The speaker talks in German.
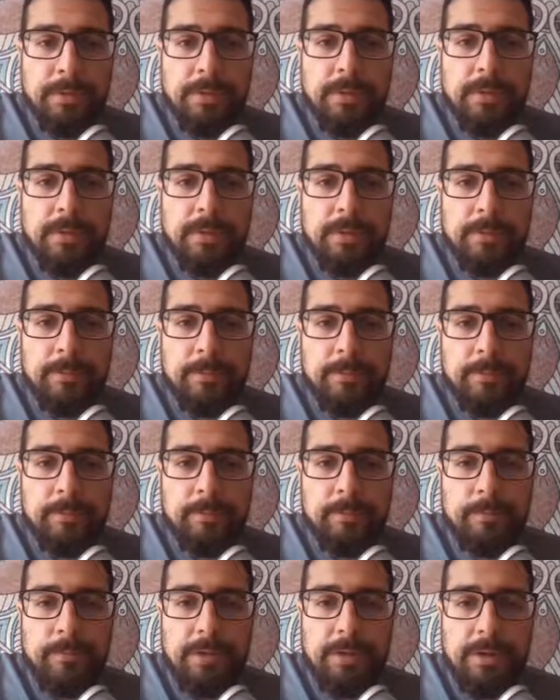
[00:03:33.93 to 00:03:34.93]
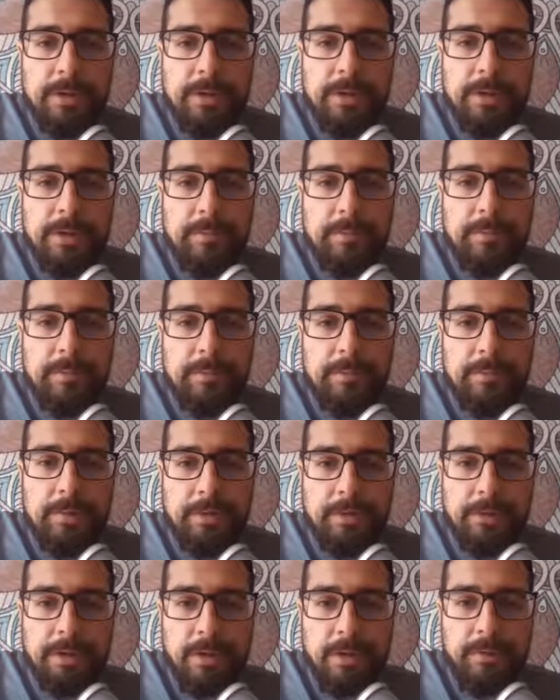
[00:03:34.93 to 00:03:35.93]
Ähm, ich kann den,
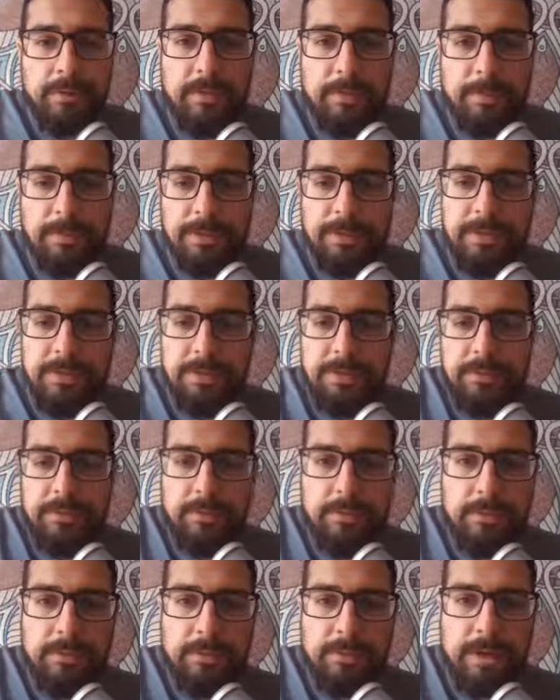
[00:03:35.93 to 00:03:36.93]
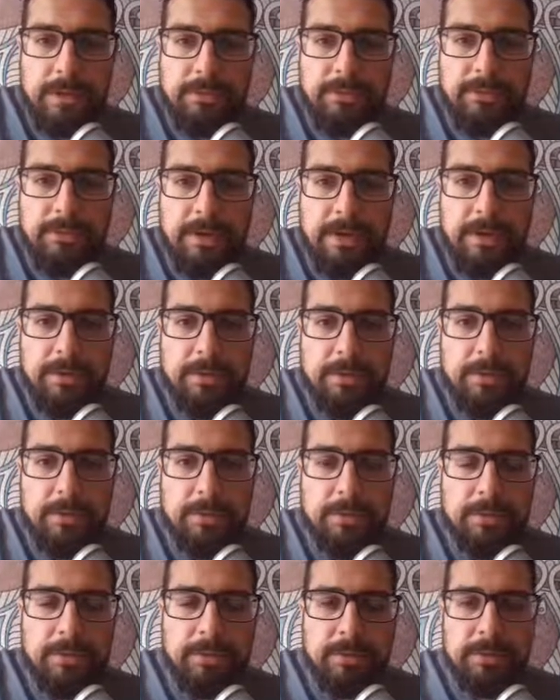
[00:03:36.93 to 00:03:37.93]
das hier einfach markieren und entfernen
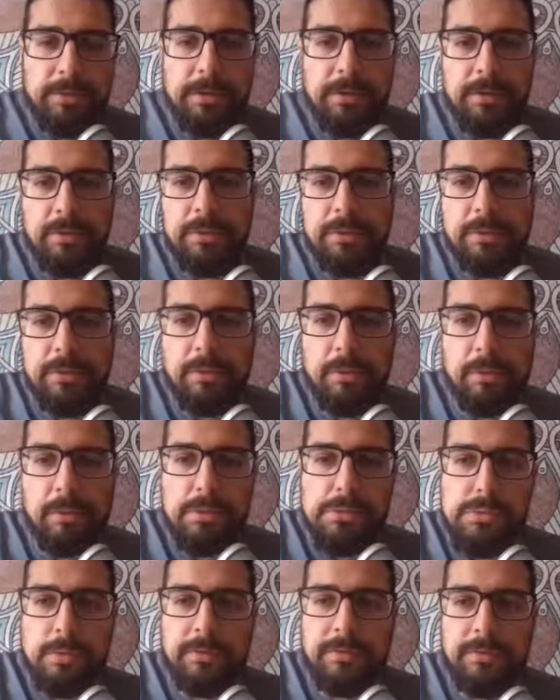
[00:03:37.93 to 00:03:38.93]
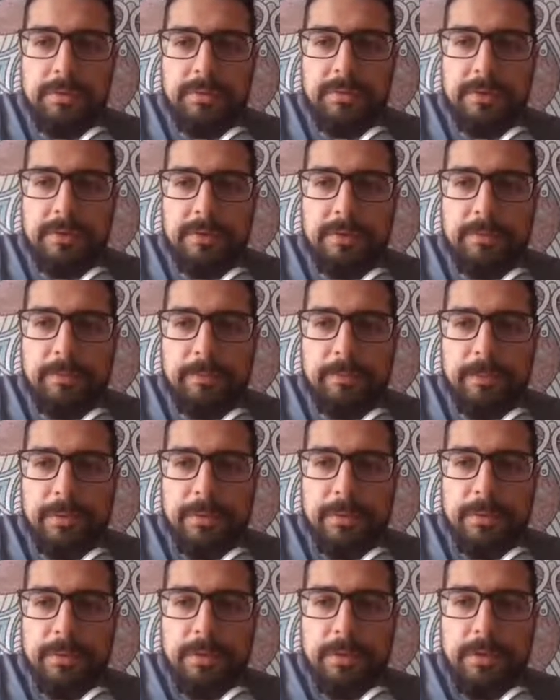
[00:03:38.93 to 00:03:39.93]
drücken, dann ist das Geräusch auch wieder weg.
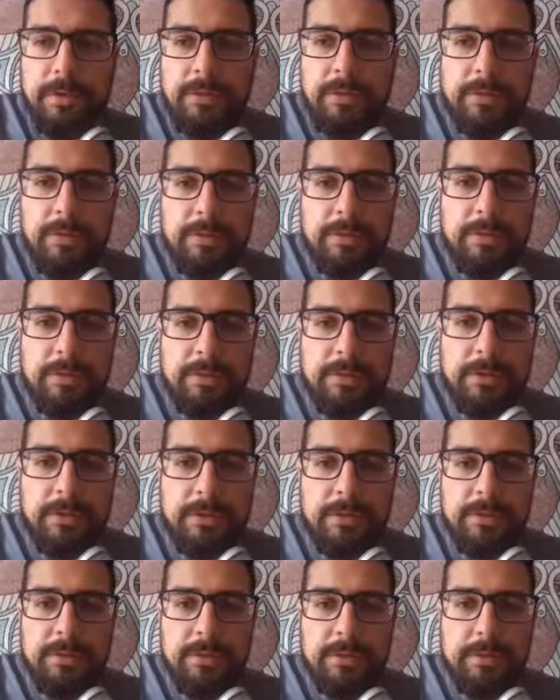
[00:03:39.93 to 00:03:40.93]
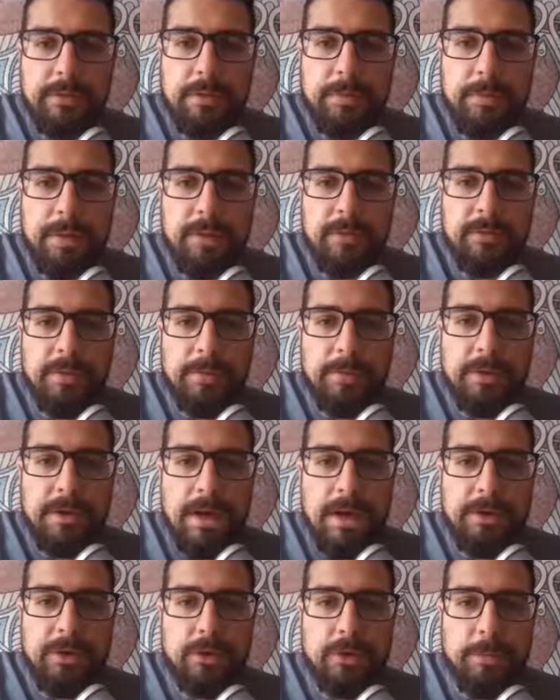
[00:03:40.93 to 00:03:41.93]
Ich ziehe das jetzt hier hin und dann machen wir mal
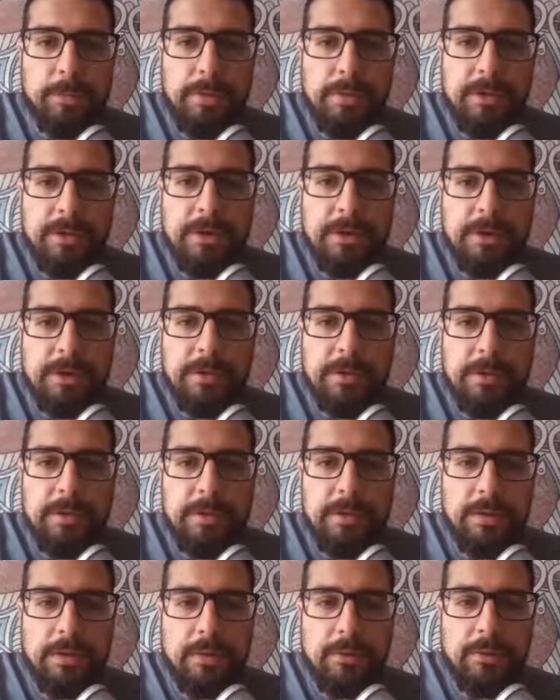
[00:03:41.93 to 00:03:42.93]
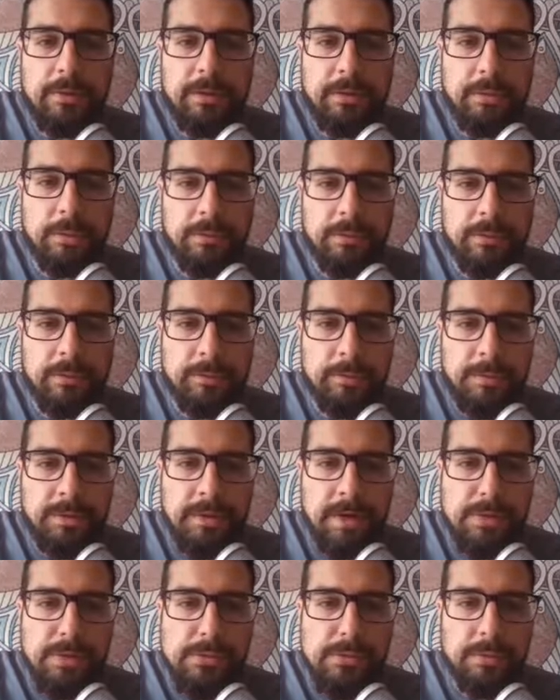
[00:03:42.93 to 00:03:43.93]
einen Doppelklick hier drauf und dann gucken wir uns mal
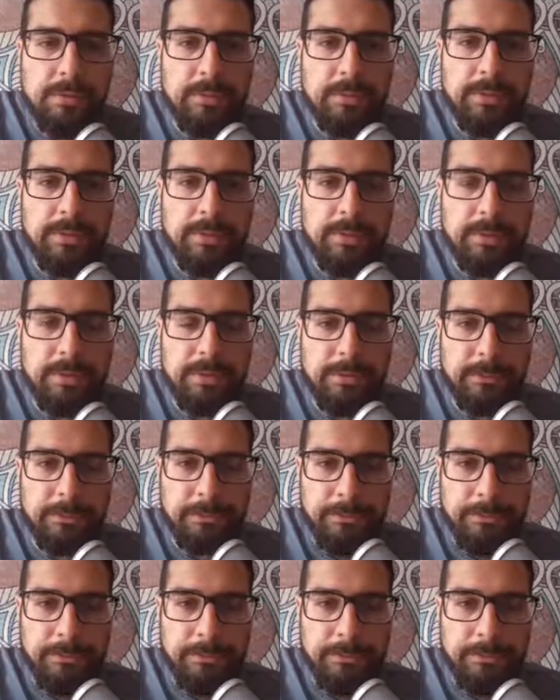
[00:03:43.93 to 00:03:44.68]
die Einstellung dazu an.